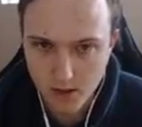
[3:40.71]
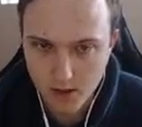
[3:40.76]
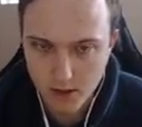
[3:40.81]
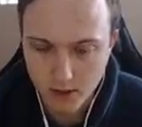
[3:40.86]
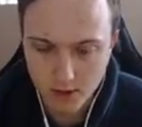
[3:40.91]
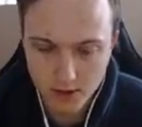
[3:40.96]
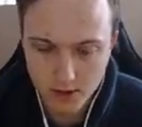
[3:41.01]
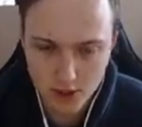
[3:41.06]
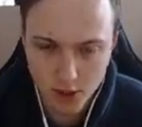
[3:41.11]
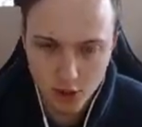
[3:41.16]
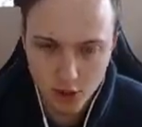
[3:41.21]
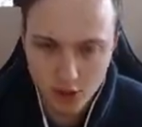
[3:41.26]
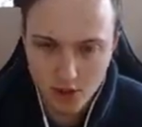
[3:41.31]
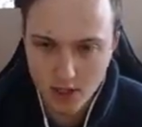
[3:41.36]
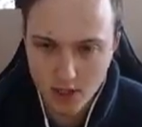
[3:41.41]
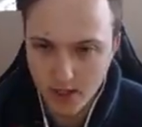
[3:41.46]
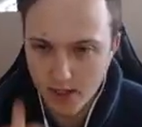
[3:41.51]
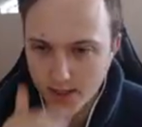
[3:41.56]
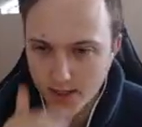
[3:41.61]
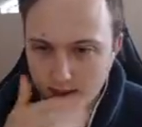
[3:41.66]
Но за счет
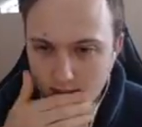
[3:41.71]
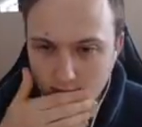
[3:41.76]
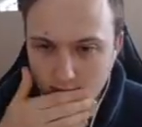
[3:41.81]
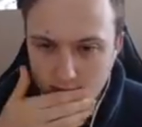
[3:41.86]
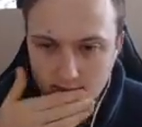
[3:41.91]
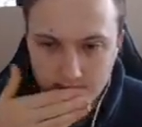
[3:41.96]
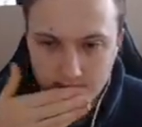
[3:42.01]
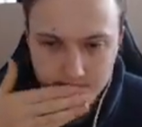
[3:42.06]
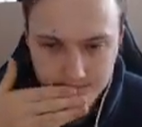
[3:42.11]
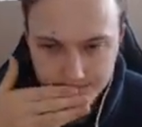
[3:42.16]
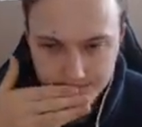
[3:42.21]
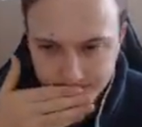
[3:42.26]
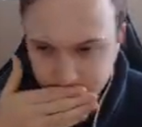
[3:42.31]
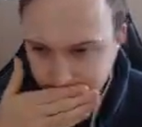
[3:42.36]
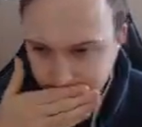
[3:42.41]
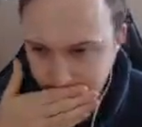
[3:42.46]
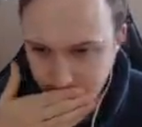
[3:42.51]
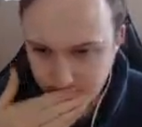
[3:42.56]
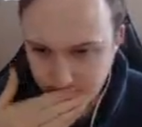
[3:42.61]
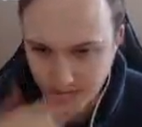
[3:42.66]
как раз-таки
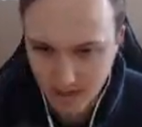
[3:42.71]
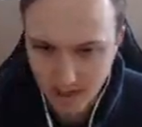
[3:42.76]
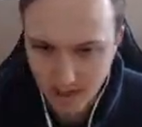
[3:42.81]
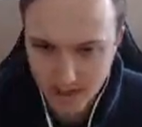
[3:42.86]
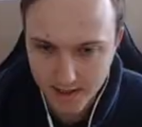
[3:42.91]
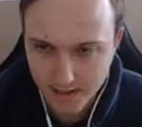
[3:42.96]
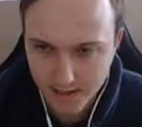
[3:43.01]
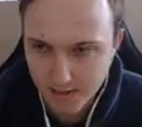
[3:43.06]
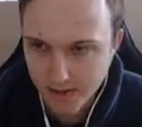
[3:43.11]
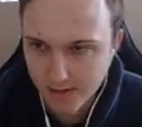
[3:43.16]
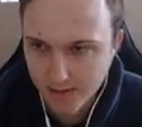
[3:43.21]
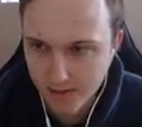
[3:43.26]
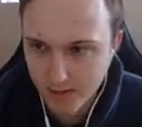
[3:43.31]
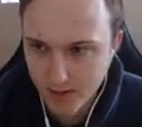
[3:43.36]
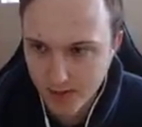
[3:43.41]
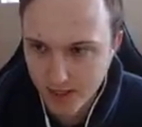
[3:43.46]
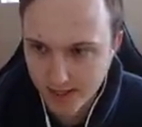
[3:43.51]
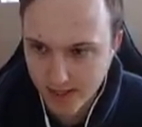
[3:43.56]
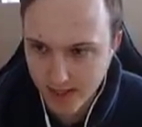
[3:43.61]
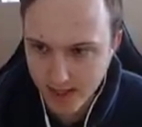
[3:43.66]
адаптивной
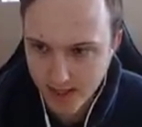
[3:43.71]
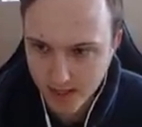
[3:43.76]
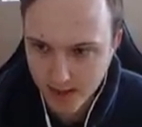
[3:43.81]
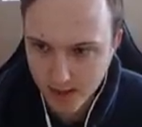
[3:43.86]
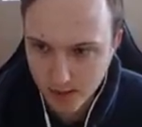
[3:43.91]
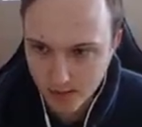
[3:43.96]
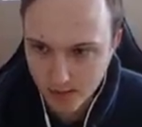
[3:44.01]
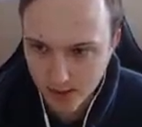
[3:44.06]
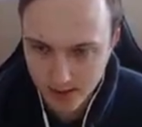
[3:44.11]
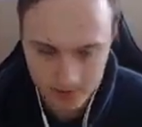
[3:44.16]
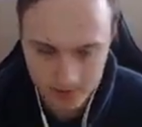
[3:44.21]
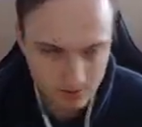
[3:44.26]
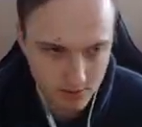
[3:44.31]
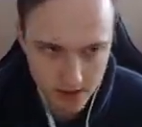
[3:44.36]
перезарядки у вас